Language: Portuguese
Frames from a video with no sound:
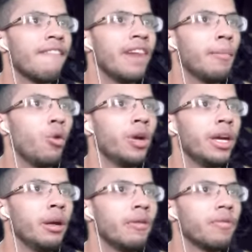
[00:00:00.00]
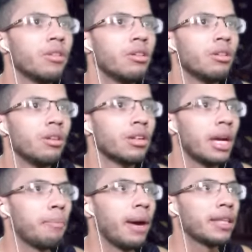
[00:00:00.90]
Vai morrer.
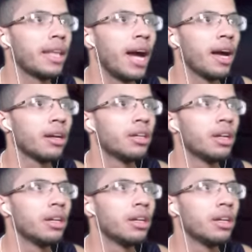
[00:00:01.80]
Quer me matar?